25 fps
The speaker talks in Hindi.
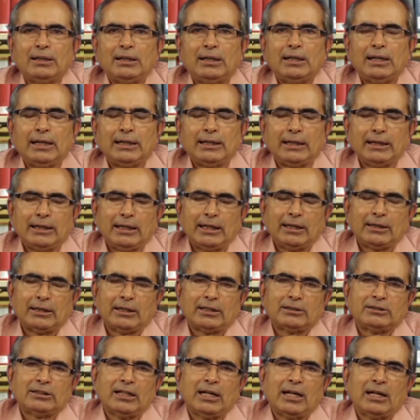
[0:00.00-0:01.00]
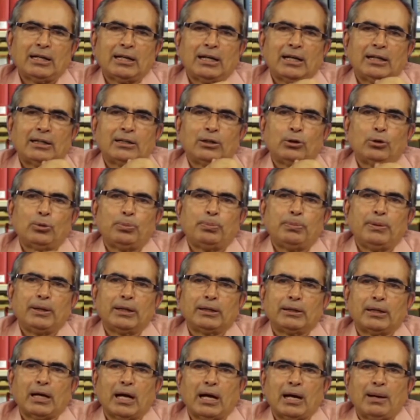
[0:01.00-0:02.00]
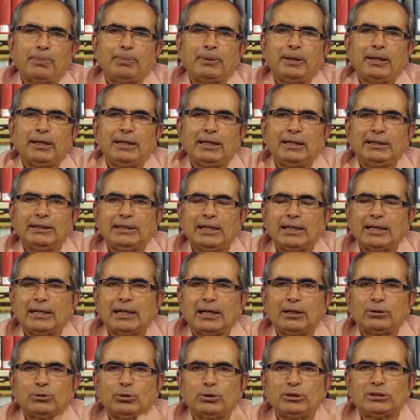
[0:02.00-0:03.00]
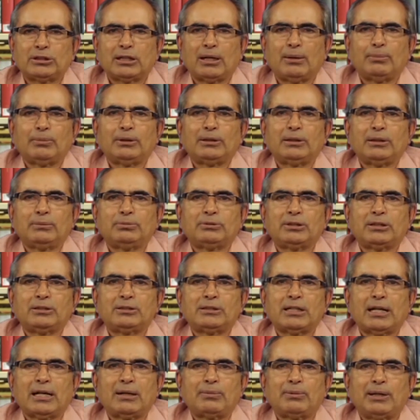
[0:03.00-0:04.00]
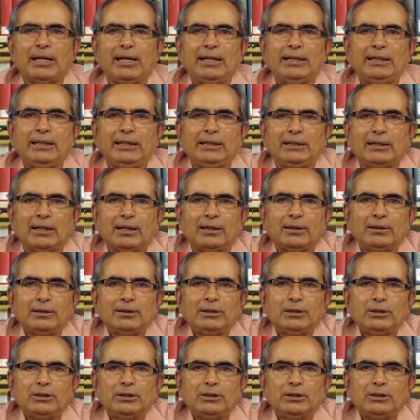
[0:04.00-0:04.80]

लेकिन एक रचनाकार के रूप में आपने नहीं देखा तो इसका मतलब संसार में है ही नहीं क्या